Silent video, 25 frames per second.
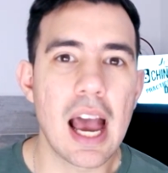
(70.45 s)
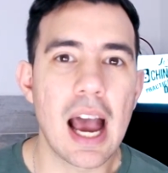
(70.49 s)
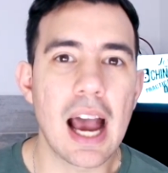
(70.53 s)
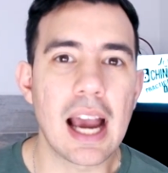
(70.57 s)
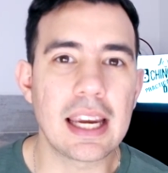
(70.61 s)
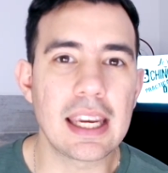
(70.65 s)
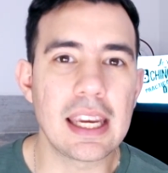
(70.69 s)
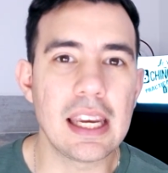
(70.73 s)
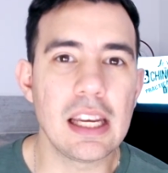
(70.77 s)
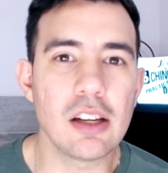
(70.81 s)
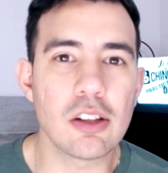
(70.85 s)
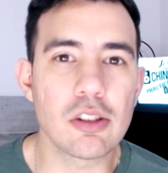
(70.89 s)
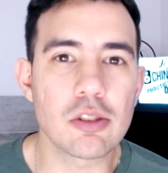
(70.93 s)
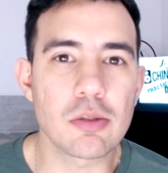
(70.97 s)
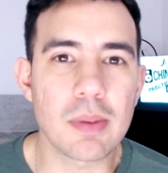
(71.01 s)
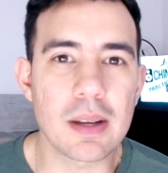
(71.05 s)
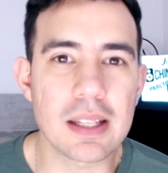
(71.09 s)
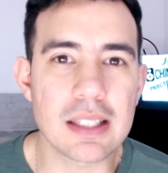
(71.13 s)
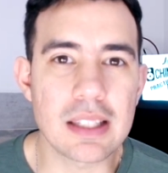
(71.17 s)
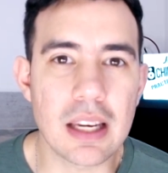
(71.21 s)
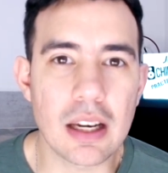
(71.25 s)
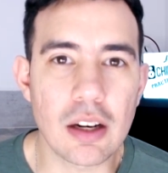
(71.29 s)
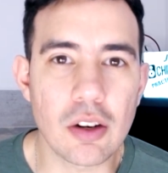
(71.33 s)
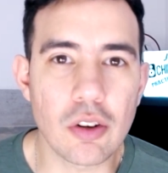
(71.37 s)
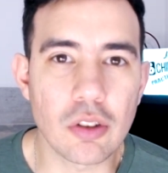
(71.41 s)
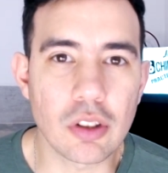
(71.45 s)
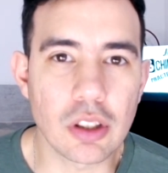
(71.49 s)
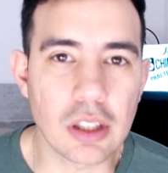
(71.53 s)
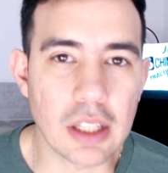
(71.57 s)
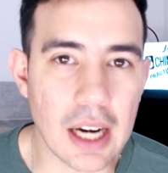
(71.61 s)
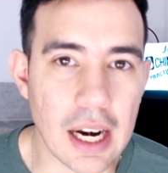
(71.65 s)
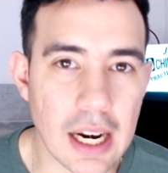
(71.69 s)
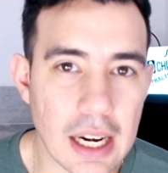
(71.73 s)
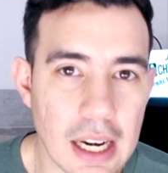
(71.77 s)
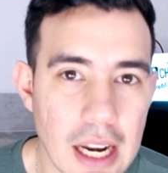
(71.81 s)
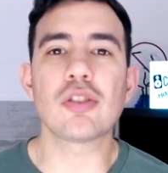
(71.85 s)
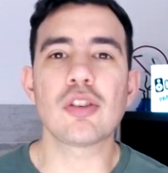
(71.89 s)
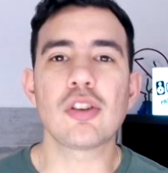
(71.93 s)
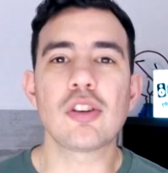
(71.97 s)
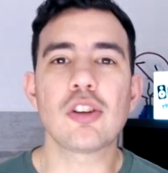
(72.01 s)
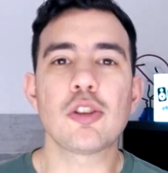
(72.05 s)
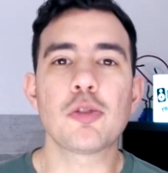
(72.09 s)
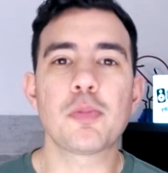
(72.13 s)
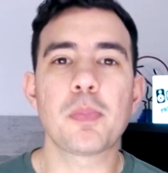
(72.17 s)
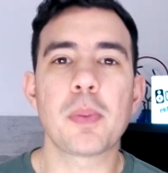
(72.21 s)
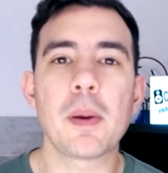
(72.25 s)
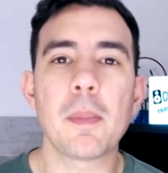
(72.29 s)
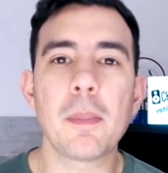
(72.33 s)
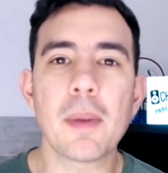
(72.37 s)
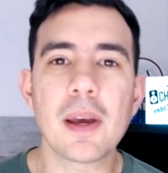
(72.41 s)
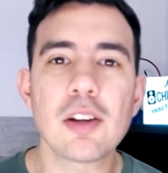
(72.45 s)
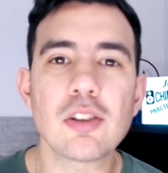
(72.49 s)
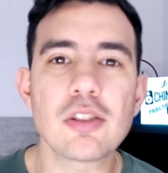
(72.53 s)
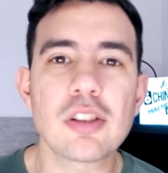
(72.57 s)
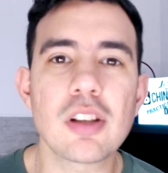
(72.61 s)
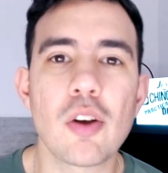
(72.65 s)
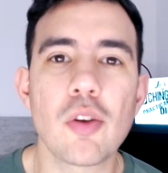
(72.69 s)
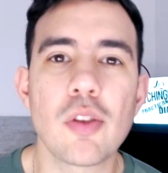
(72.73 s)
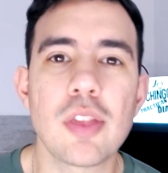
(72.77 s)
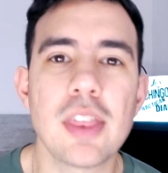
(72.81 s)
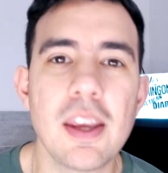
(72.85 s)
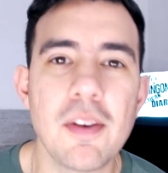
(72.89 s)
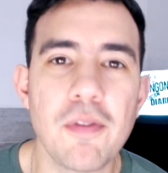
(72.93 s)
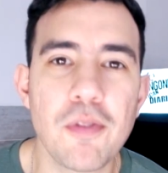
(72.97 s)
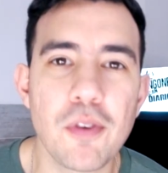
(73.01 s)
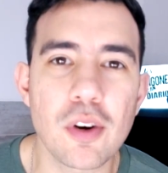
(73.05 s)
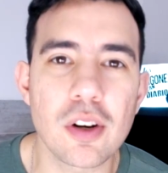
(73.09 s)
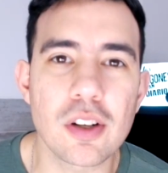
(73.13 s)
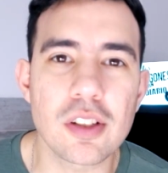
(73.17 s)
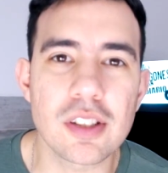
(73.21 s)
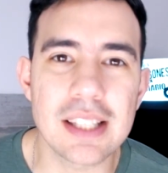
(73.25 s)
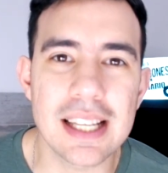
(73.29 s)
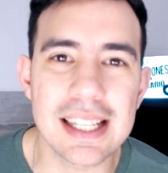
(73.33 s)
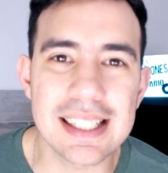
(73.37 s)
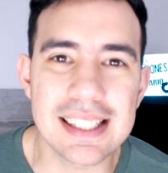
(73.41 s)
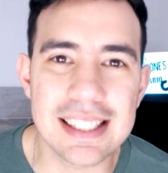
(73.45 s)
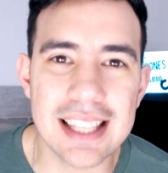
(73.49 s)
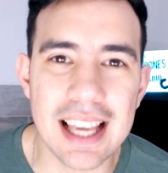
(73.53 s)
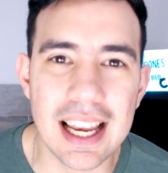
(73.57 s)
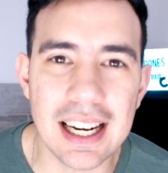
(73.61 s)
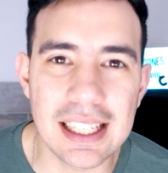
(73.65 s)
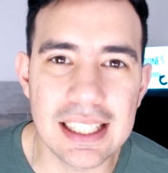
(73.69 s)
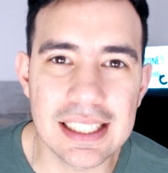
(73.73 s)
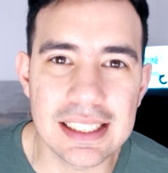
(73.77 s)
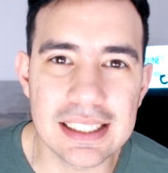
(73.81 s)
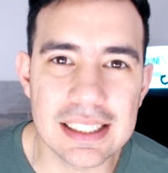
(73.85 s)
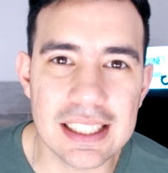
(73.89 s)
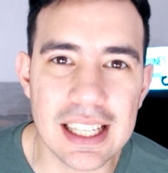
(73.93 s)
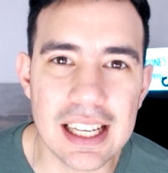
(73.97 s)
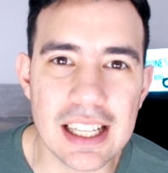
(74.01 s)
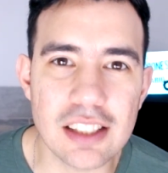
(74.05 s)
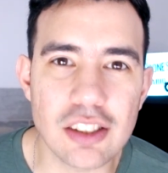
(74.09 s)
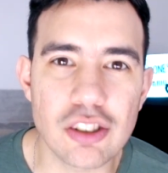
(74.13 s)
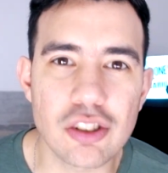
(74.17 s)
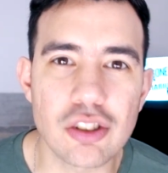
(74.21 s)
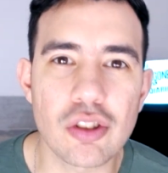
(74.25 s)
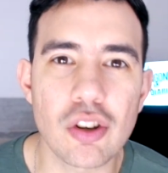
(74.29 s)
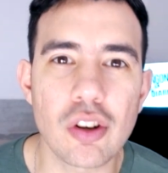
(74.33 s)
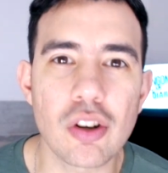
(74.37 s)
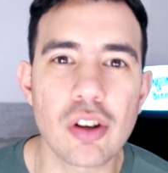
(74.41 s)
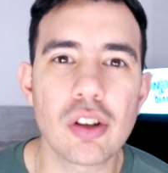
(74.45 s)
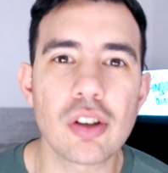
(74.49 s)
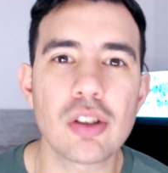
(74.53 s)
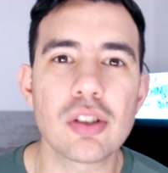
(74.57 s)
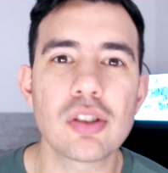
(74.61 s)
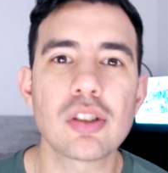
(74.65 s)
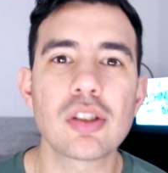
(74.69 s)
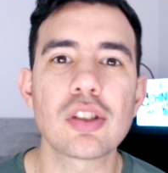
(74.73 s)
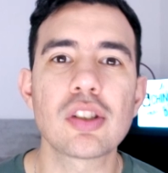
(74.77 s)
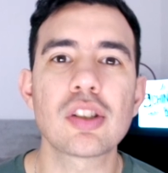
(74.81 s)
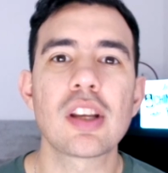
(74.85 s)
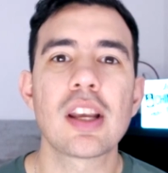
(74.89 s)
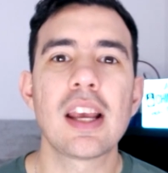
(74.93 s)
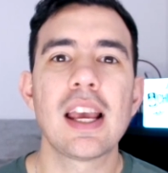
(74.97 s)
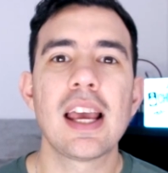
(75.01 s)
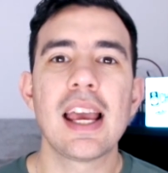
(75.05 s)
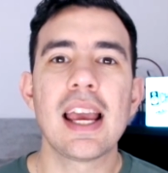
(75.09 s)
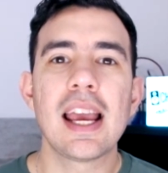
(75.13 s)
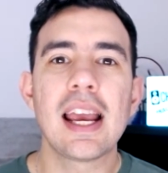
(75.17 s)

Aquí los vas a encontrar. Los primeros audífonos de esta lista son los